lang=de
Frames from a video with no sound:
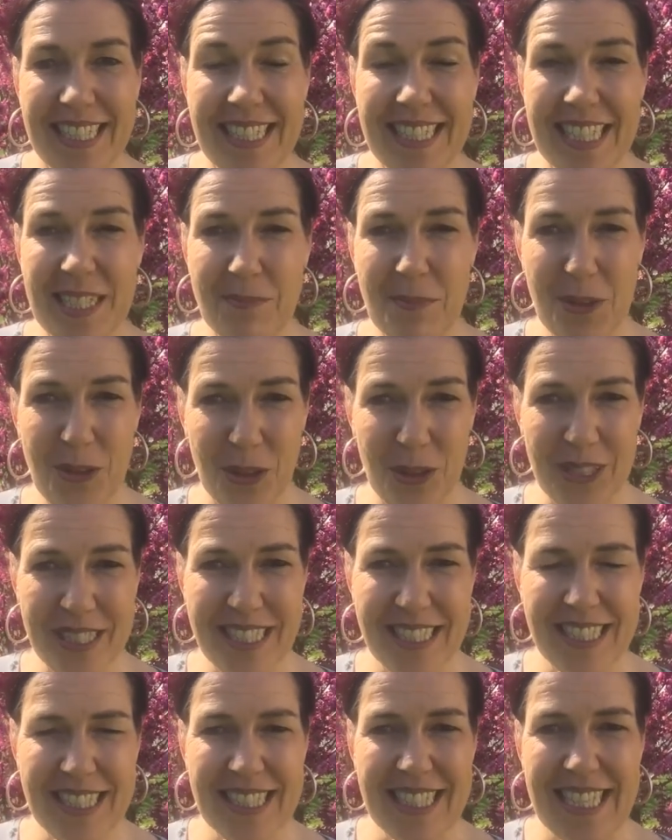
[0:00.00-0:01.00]
Das
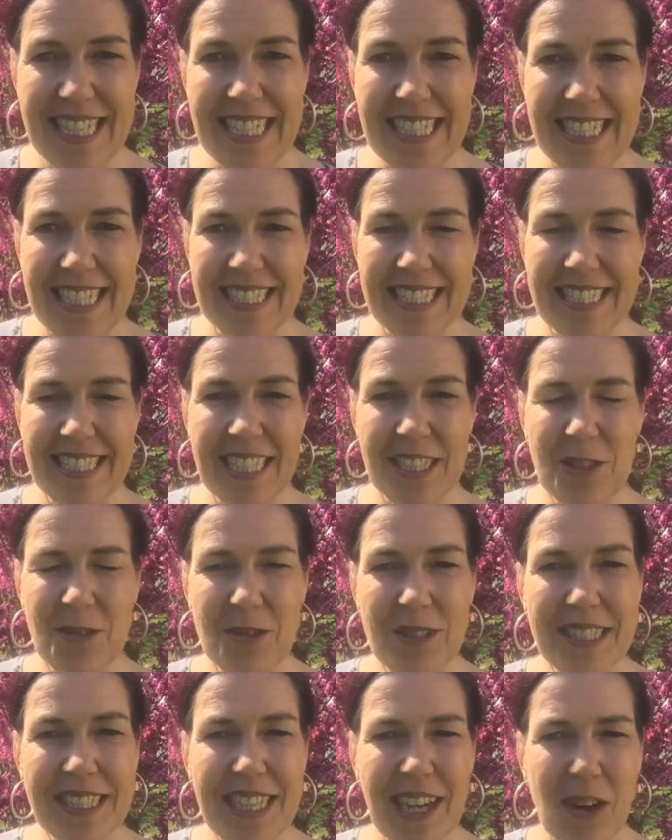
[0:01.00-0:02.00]
bedeutet, dass sie
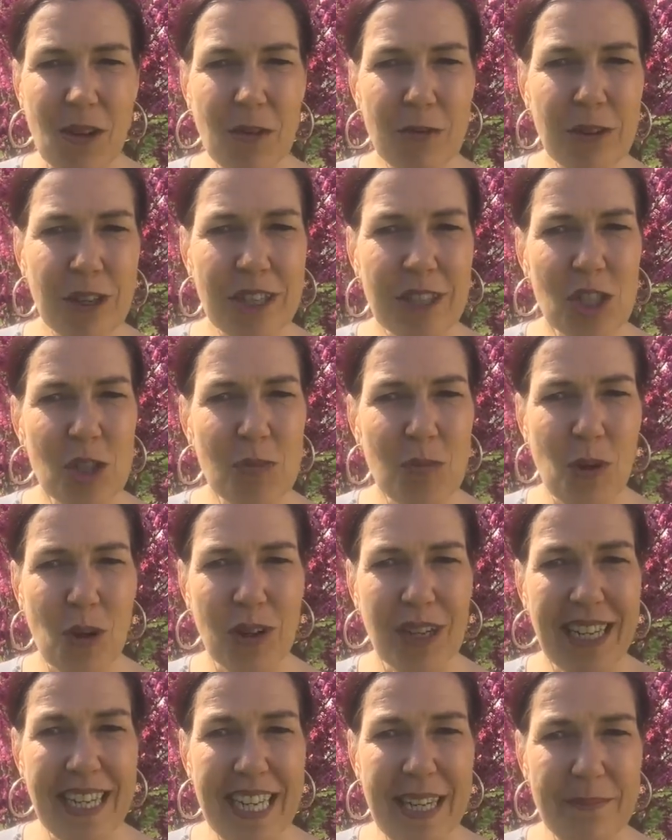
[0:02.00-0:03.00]
natürlich auch für ihren
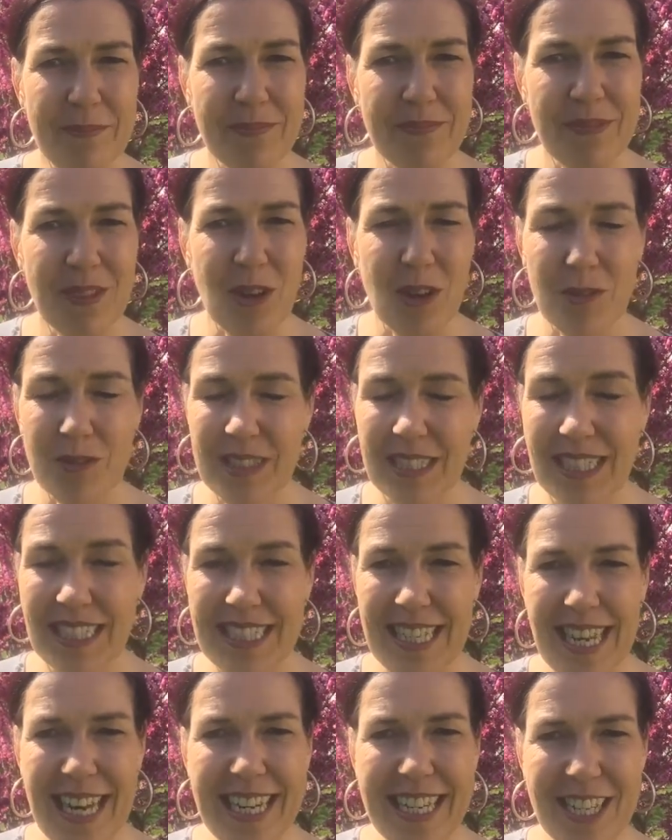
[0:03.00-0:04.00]
Sport leben. Oft
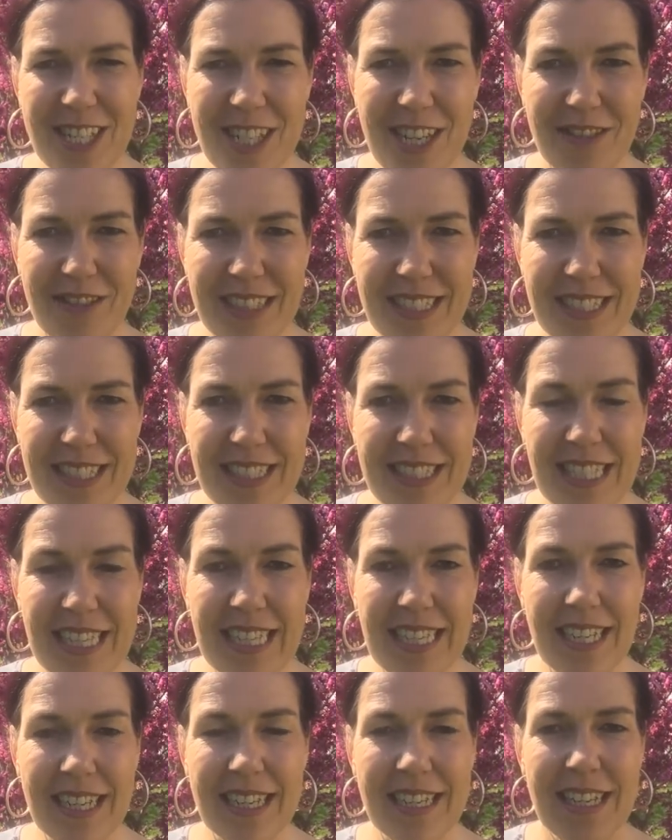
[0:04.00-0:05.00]
sind sehr leidenschaftliche
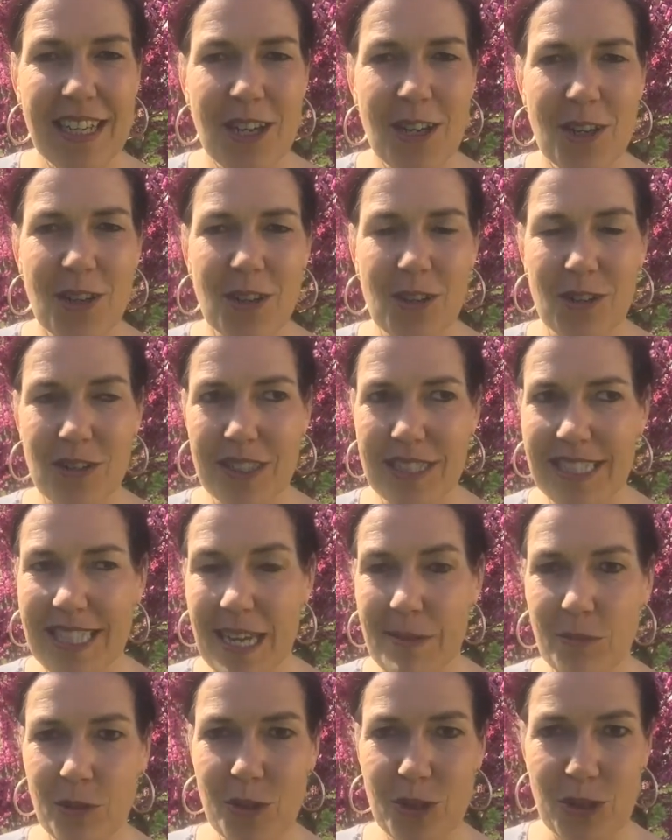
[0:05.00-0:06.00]
Trainer und
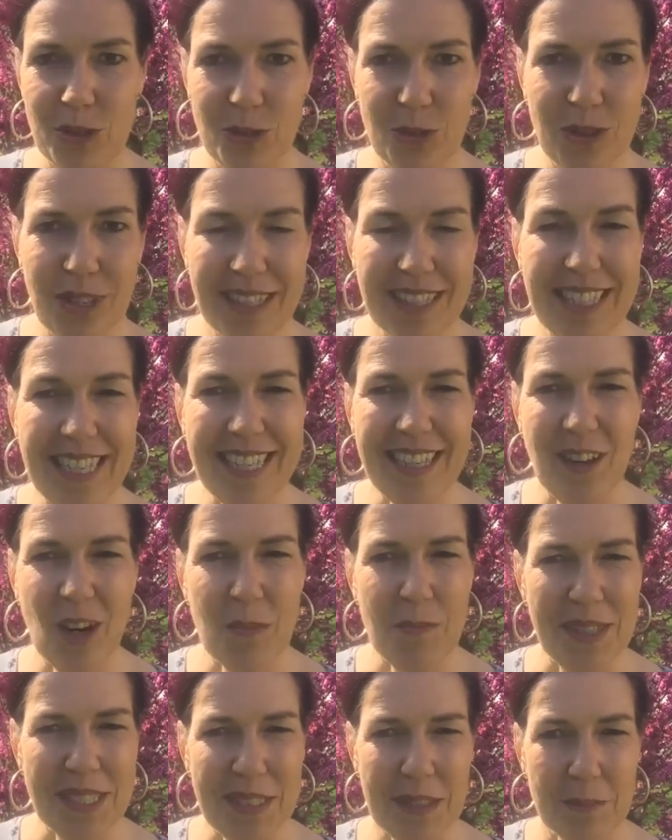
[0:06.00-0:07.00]
die Emotionen gehen
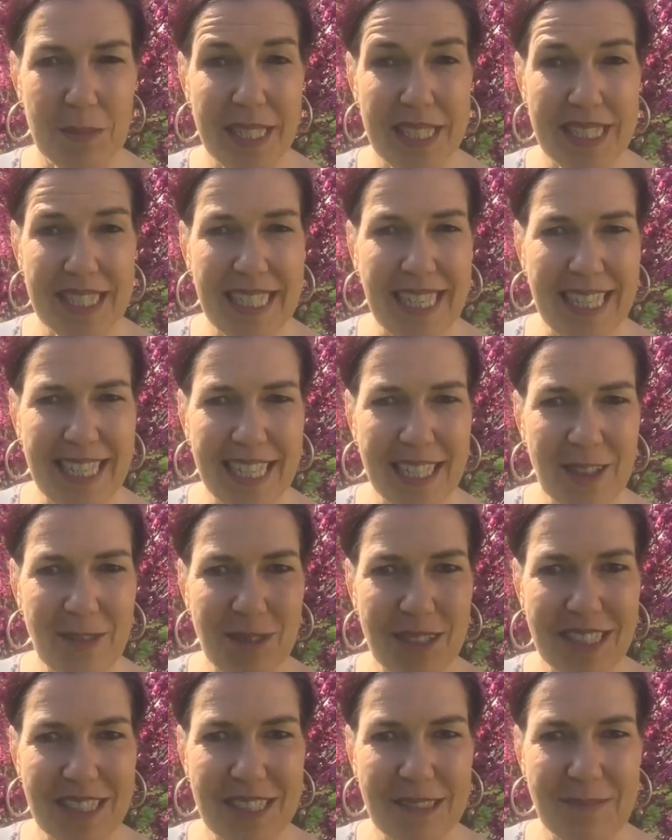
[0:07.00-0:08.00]
auch manchmal mit den Trainern
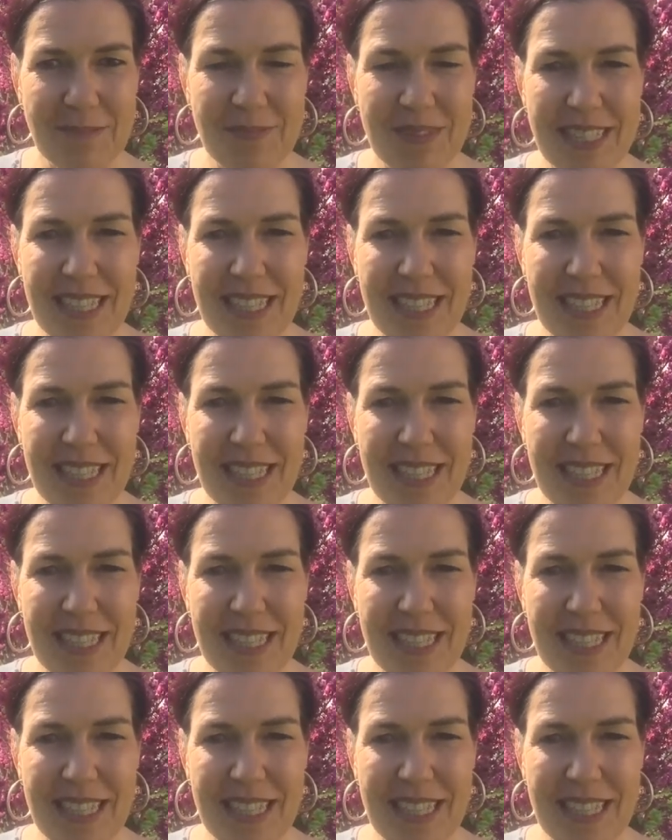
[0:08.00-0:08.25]
durch.